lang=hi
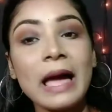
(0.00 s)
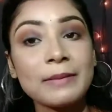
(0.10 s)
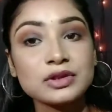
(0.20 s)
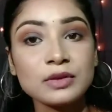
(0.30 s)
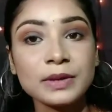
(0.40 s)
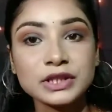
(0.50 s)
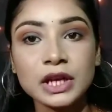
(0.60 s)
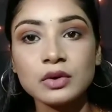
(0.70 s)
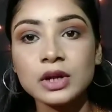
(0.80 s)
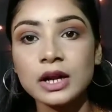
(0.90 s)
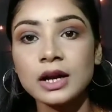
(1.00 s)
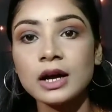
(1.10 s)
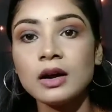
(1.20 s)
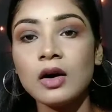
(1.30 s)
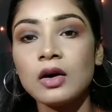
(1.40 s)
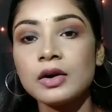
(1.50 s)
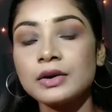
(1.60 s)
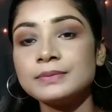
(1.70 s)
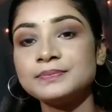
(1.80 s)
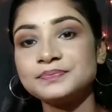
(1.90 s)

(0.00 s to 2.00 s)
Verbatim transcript: अब एमेजोन पर चेकआउट करना और